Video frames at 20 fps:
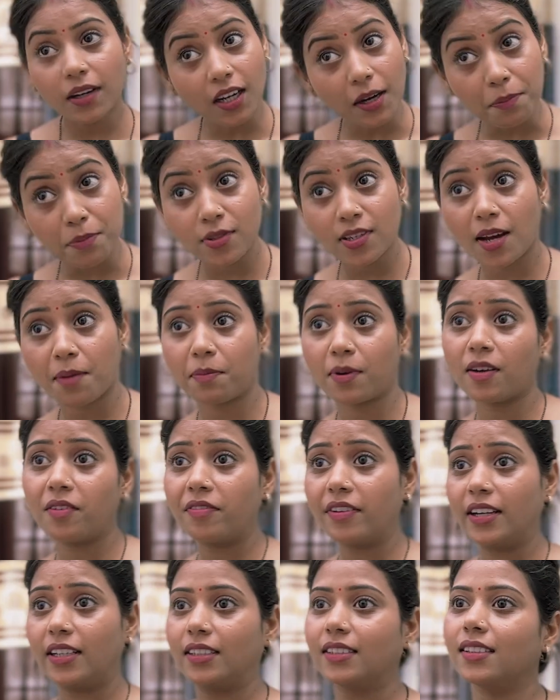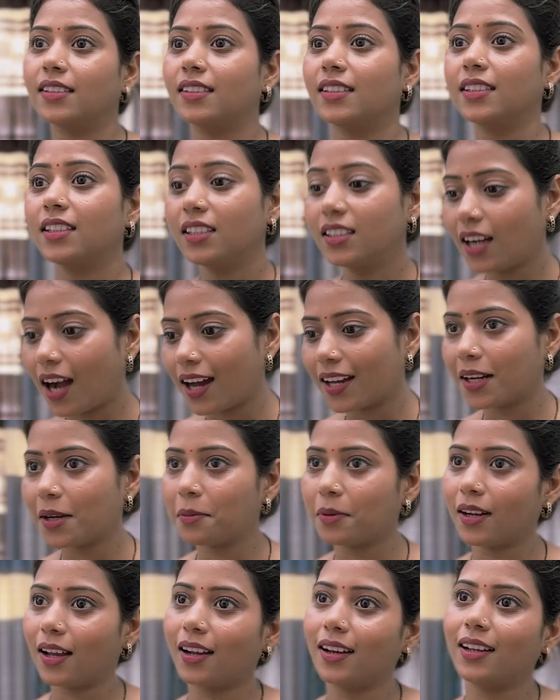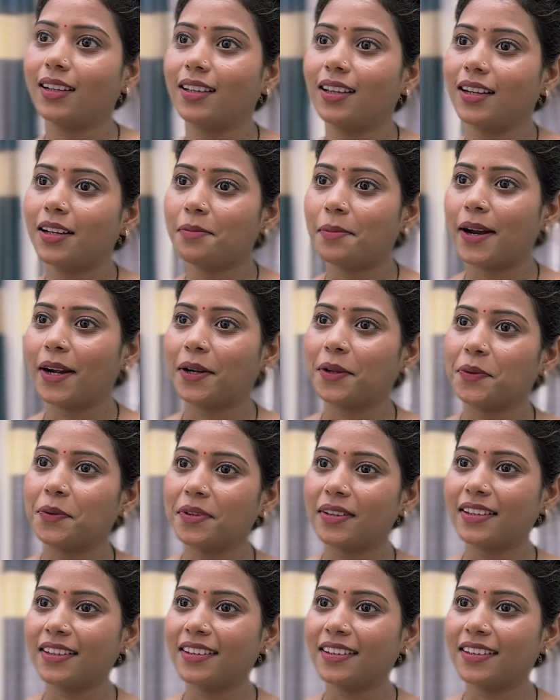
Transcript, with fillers: मैं कब से आपका वेट कर रही थी खाना बनाने के लिए बैठी हुई